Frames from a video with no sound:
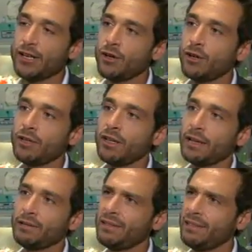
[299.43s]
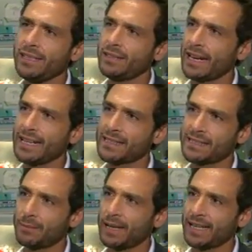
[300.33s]
non gli
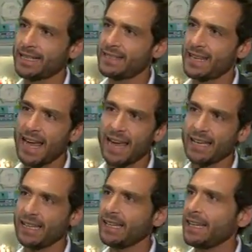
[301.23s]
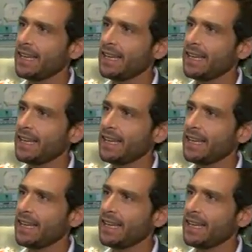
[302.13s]
interessa sapere chi sei,